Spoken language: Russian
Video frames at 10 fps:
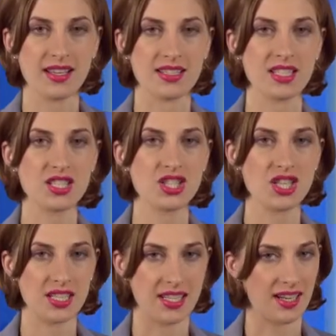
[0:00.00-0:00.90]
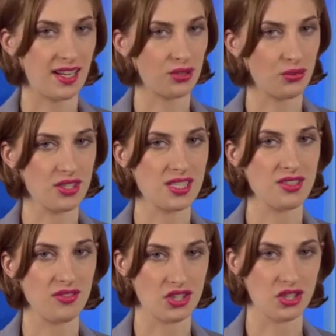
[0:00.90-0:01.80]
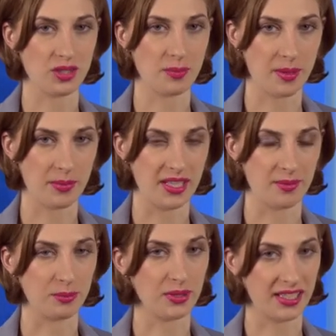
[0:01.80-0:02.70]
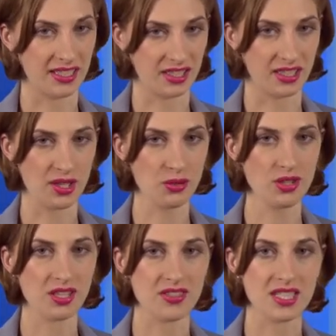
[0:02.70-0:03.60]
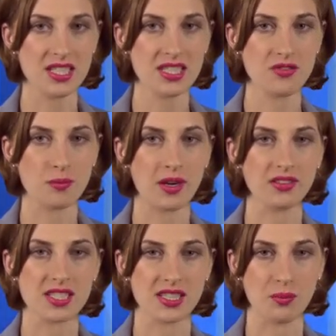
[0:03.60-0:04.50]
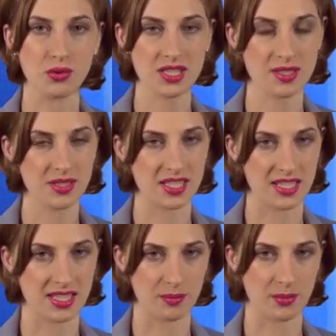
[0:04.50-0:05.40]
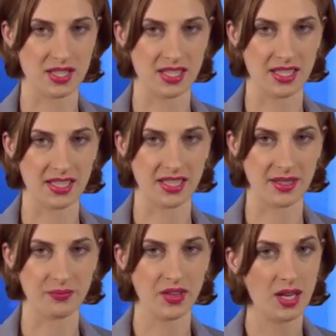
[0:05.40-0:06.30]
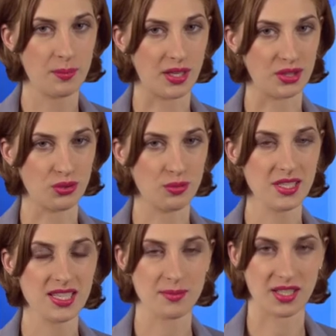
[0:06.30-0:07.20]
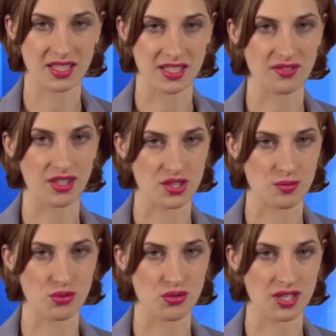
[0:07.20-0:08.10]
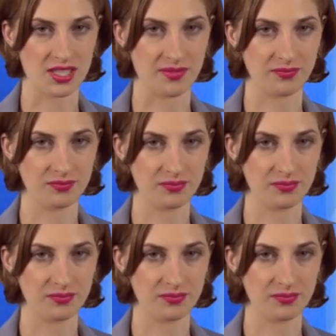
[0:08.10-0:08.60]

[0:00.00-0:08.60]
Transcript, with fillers: За решение одной из извечных проблем плохих дорог взялись в Павлослободском сельском поселении. Подробнее смотрите в нашем сюжете.